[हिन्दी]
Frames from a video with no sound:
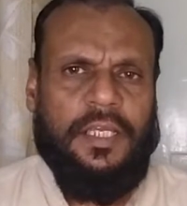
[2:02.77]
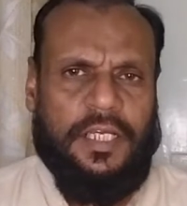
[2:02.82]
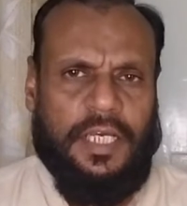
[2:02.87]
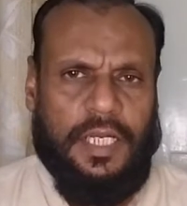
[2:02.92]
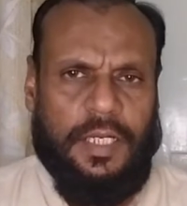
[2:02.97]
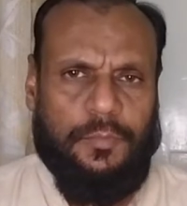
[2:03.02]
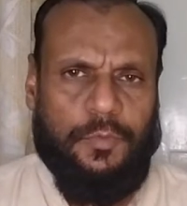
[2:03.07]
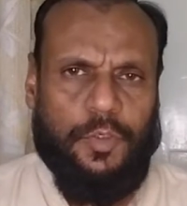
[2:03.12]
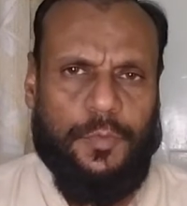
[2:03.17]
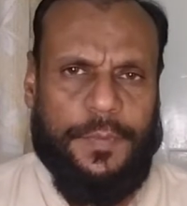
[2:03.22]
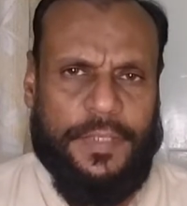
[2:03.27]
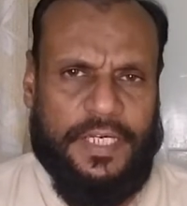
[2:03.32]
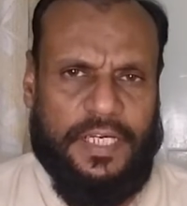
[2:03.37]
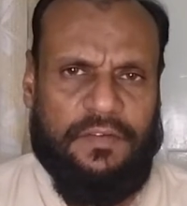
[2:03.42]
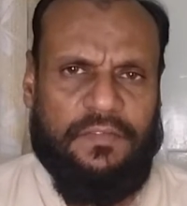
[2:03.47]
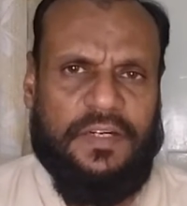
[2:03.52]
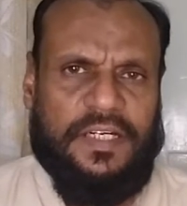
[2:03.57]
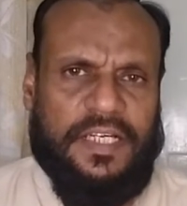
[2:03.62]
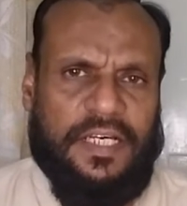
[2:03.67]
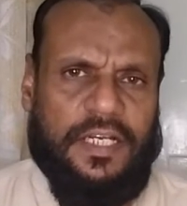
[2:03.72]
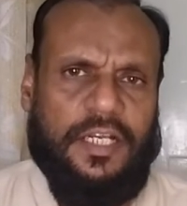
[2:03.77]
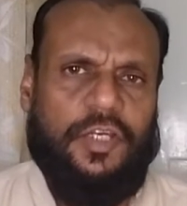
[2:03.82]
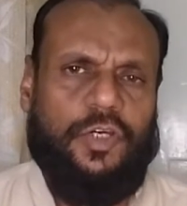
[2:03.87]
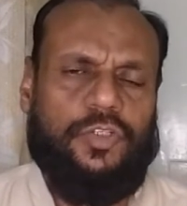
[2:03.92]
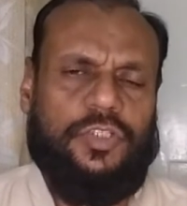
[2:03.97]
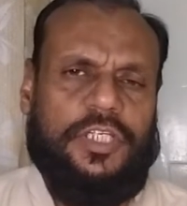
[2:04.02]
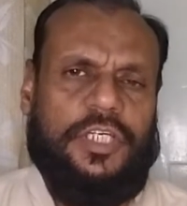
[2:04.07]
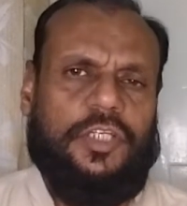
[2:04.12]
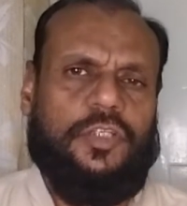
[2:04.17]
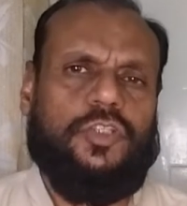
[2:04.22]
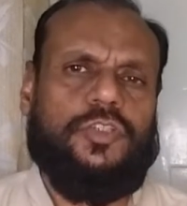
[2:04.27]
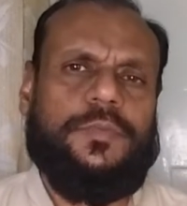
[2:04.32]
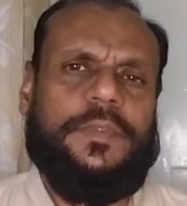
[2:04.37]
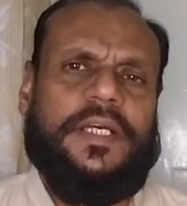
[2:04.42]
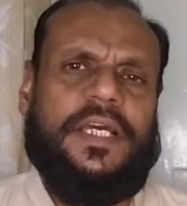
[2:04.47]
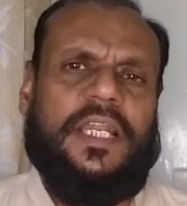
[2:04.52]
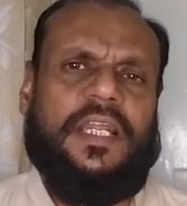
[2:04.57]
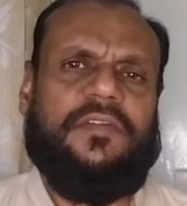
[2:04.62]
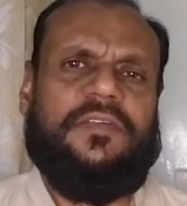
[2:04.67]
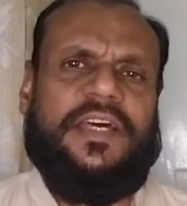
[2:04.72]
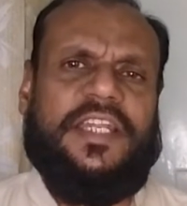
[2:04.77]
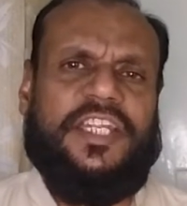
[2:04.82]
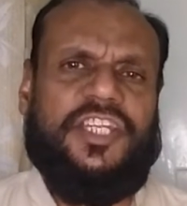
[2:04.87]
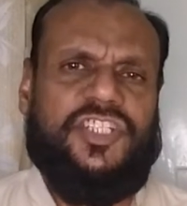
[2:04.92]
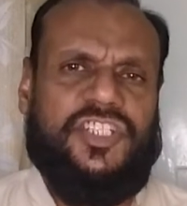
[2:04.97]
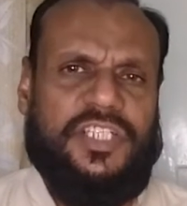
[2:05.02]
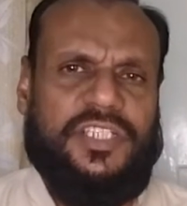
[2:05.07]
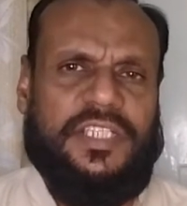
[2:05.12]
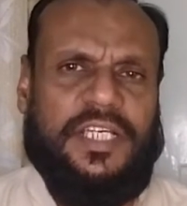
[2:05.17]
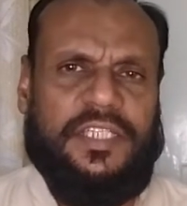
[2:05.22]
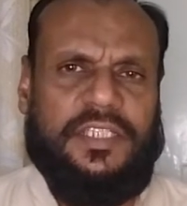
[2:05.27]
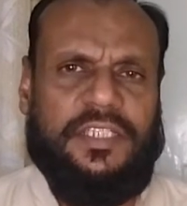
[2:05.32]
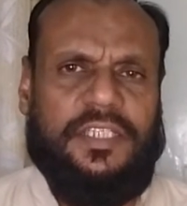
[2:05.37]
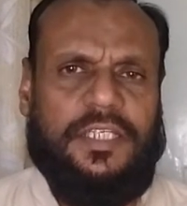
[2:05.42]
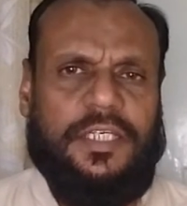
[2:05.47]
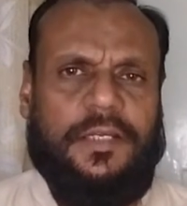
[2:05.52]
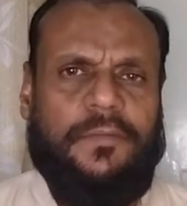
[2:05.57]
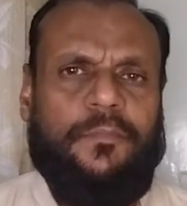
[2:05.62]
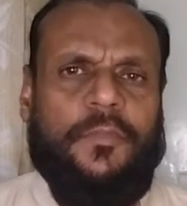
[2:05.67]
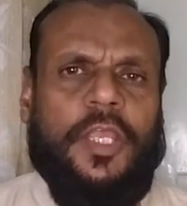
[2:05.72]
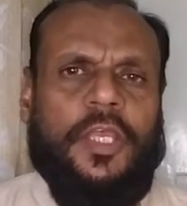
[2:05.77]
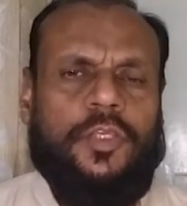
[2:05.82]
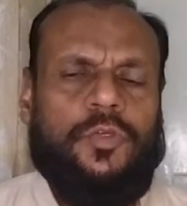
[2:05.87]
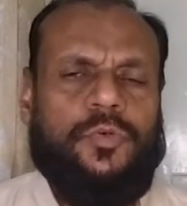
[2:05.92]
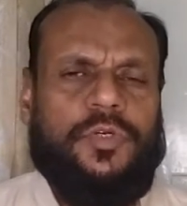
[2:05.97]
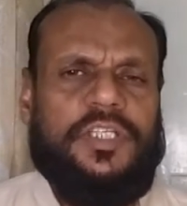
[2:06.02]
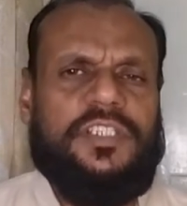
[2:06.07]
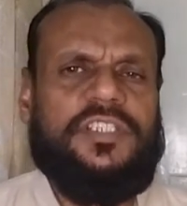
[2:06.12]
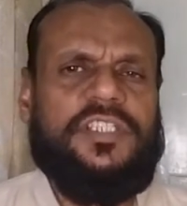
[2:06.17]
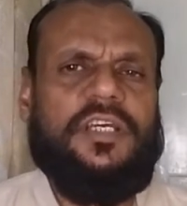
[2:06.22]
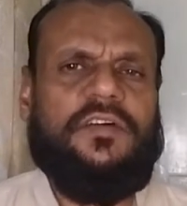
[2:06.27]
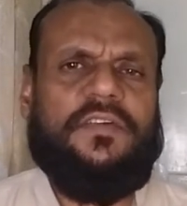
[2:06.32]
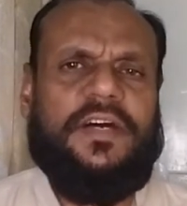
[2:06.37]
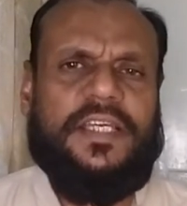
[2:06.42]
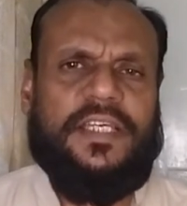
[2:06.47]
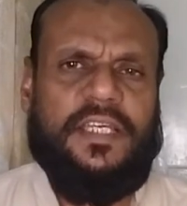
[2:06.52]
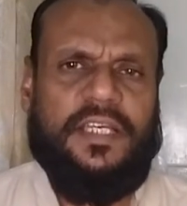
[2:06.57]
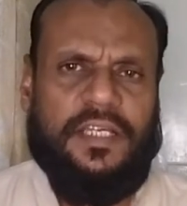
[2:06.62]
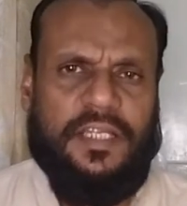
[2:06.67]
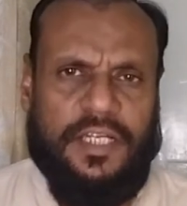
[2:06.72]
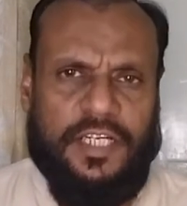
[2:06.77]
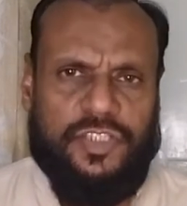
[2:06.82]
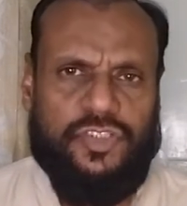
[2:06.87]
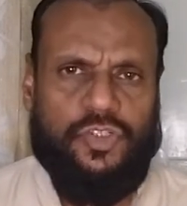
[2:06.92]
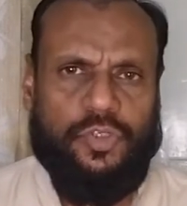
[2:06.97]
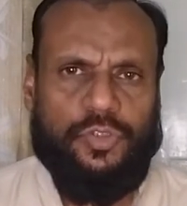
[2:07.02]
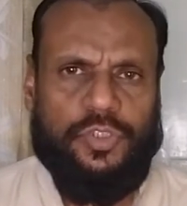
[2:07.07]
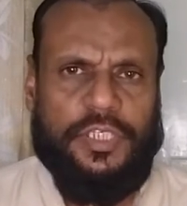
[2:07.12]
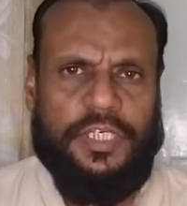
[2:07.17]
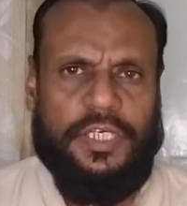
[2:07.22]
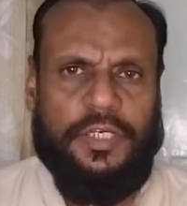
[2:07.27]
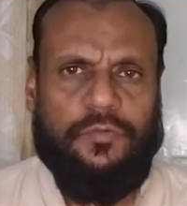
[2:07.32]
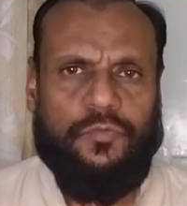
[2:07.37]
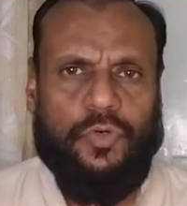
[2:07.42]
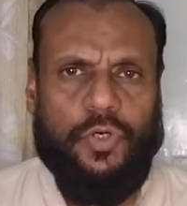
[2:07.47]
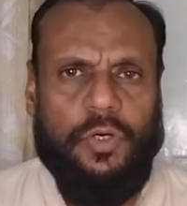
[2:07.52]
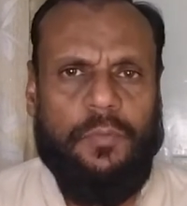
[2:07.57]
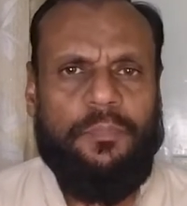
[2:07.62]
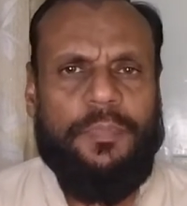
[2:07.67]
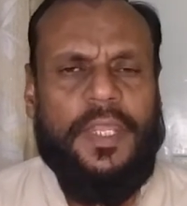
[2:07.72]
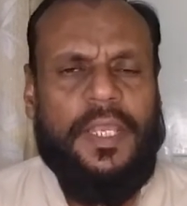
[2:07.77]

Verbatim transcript: कलर मोड पर कन्वर्ट कर रहे होते हैं तो उसमें कलर वेरिएशन आती हैं क्योंकि सी के कलर्स जो होते हैं वो